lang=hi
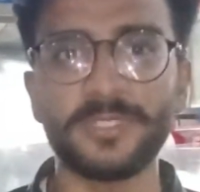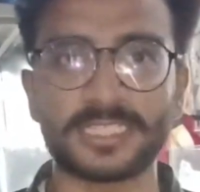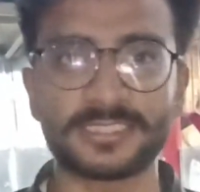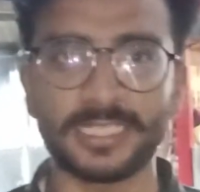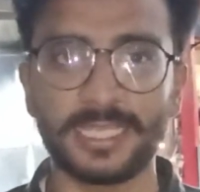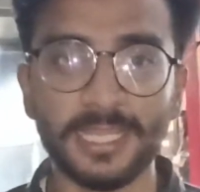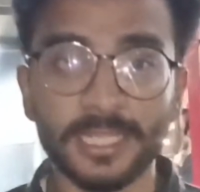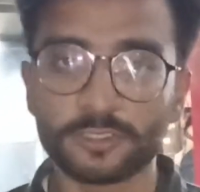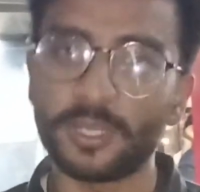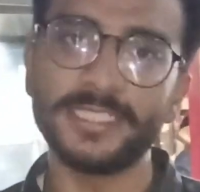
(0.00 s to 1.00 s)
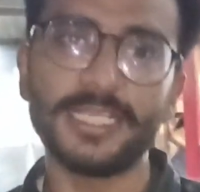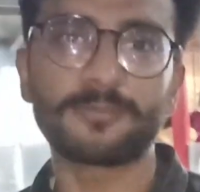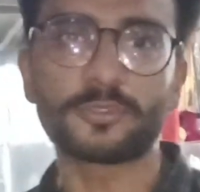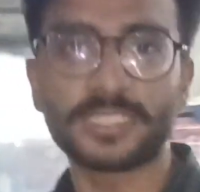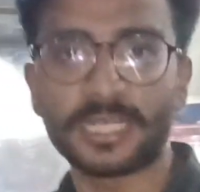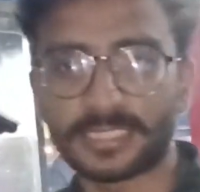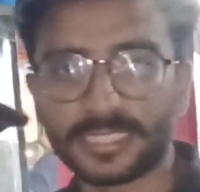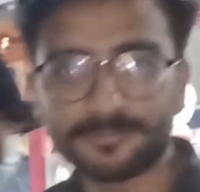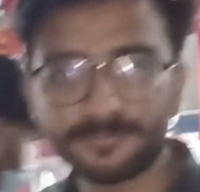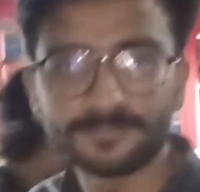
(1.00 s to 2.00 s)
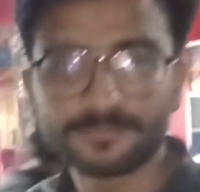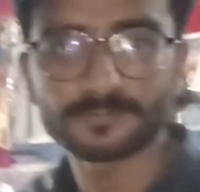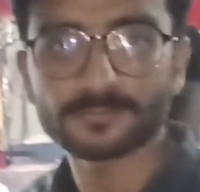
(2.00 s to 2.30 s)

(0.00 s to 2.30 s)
भी जाती है तो आइए आपको दिखाते हैं